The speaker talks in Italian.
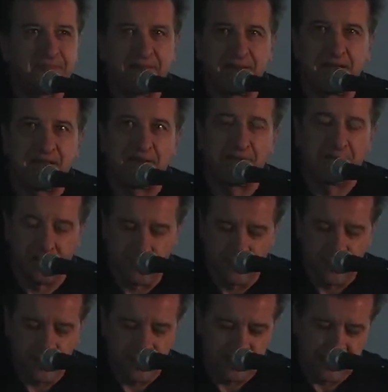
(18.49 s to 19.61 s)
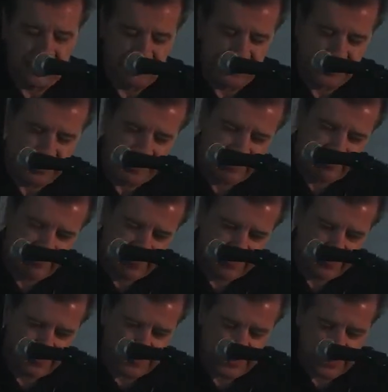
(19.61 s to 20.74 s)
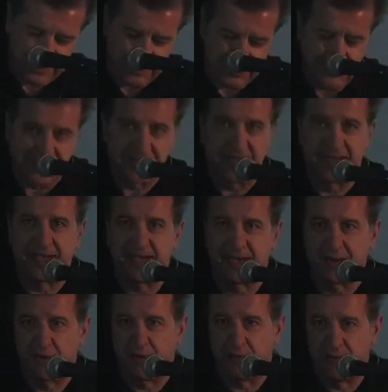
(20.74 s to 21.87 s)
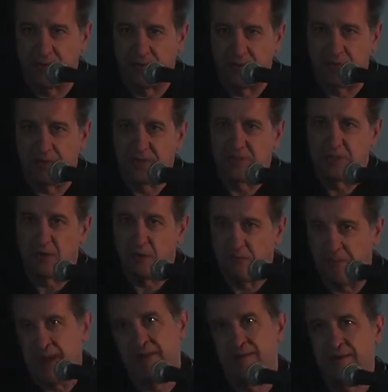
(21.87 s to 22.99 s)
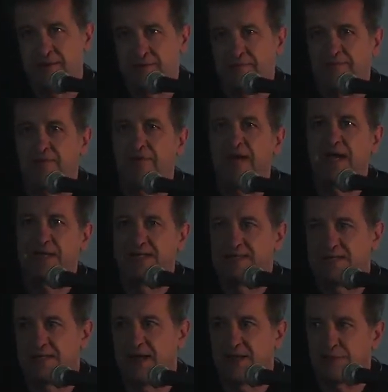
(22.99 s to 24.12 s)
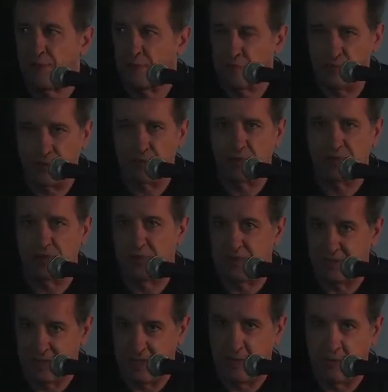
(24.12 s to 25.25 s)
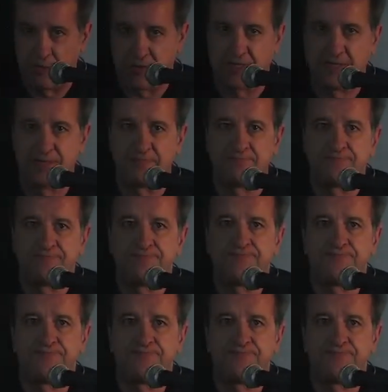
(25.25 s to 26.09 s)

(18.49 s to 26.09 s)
Perché credo che le due interventi che hanno fatto sia Christian che Carlo abbiano, diciamo, ben focalizzato alcune questioni teoriche